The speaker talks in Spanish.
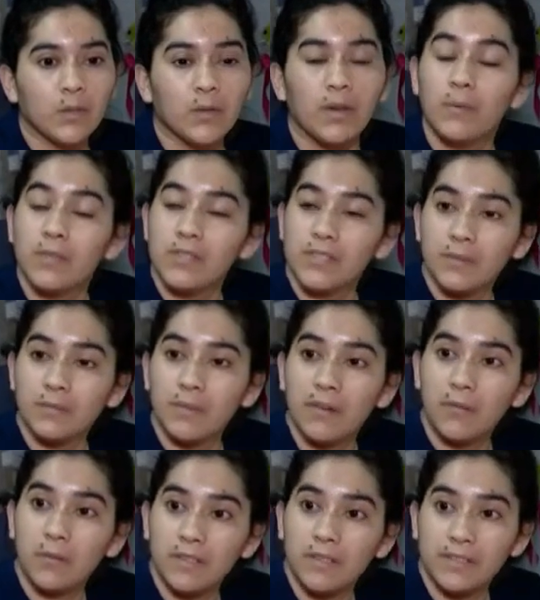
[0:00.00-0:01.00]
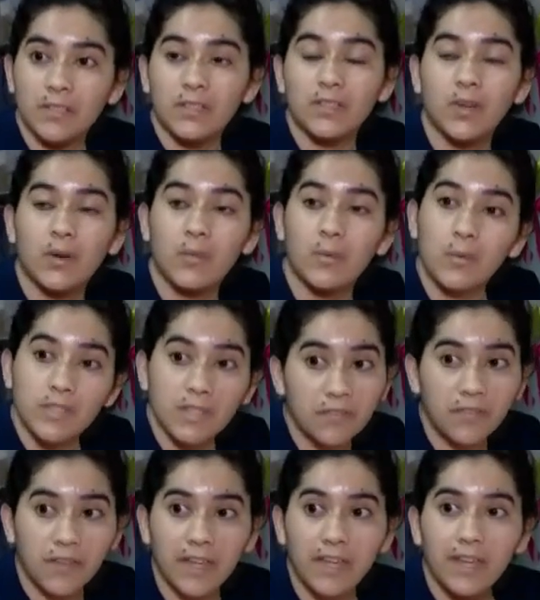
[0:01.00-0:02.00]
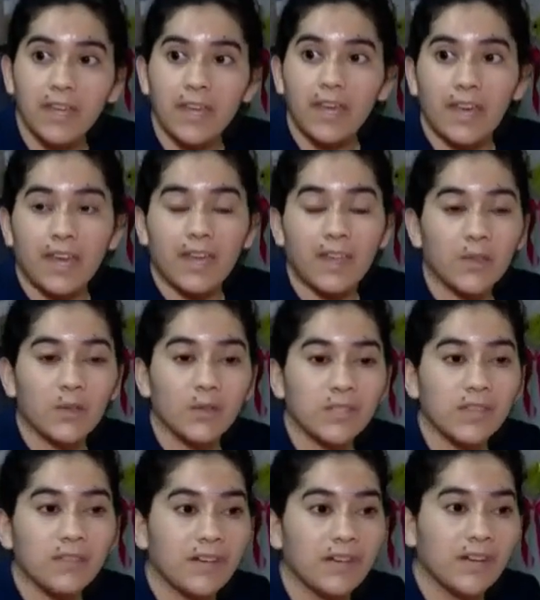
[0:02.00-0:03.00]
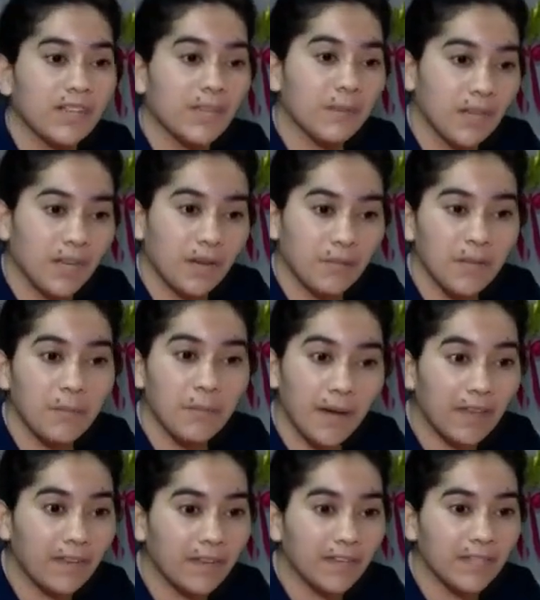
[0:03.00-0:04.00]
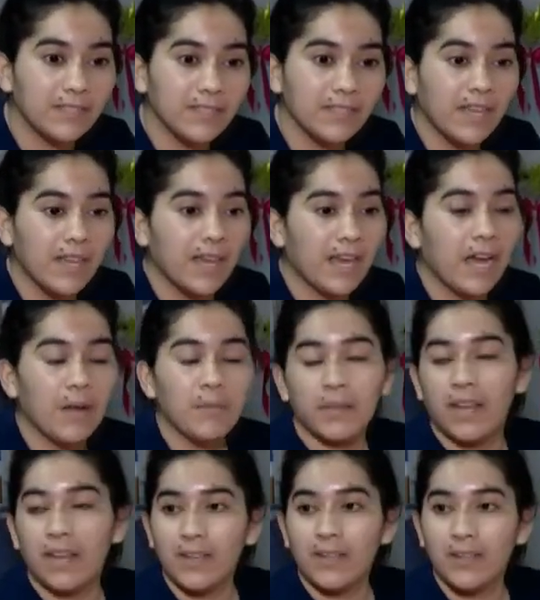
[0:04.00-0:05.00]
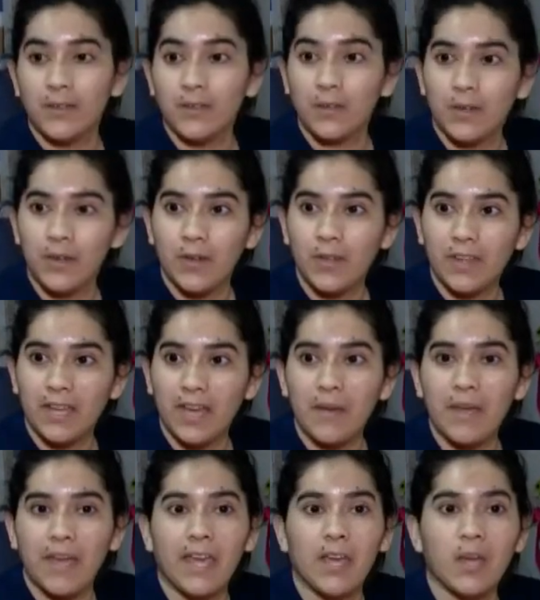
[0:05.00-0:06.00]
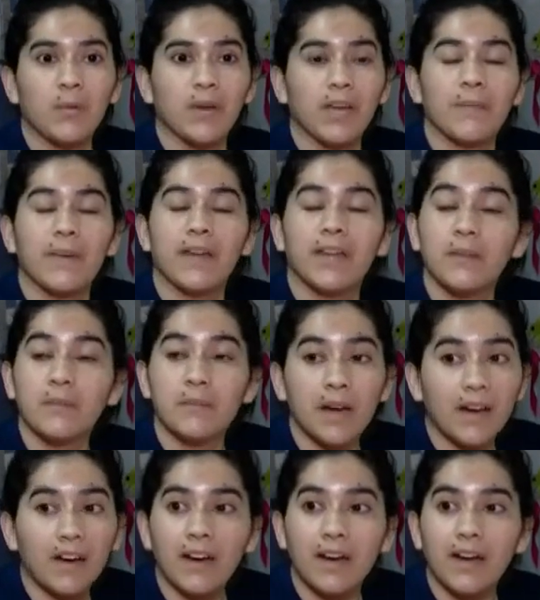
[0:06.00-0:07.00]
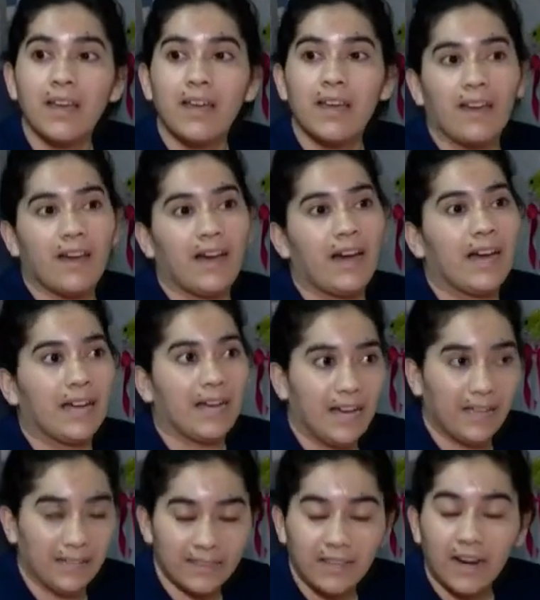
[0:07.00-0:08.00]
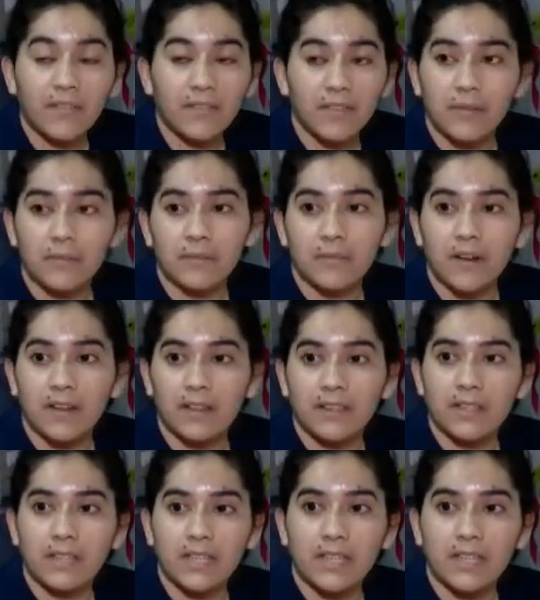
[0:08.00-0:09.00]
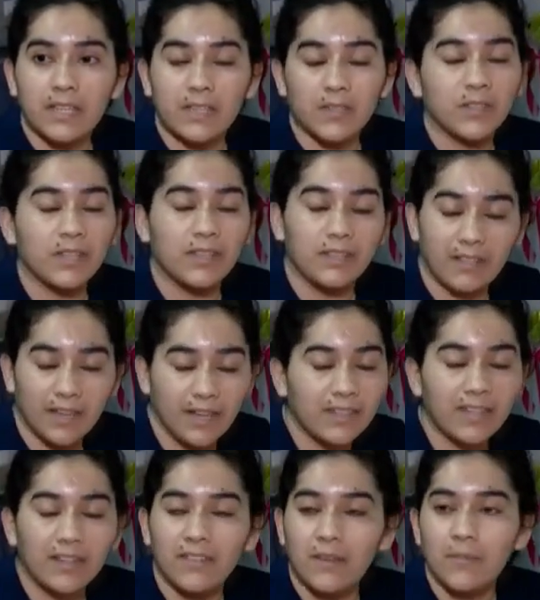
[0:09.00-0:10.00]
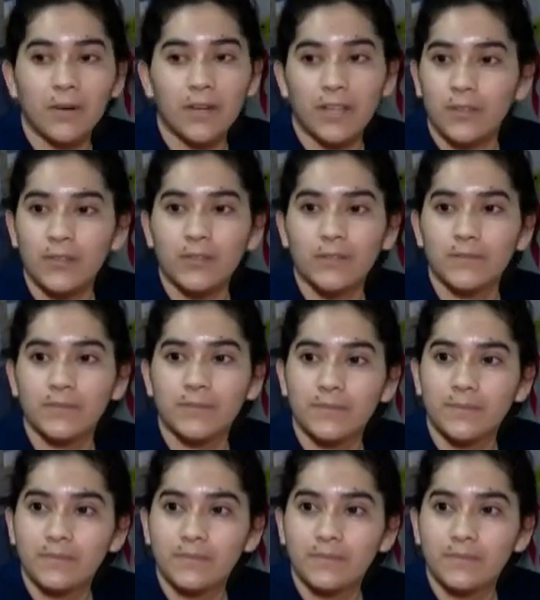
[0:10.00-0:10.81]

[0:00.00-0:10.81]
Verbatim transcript: tuve muchísima fuerza, yo tengo mucha fe, entonces ver también a mis padres al pie del cañón todos los días, es como que me animaba a, estar bien, ¿verdad? Y yo tenía que estar bien por ellos.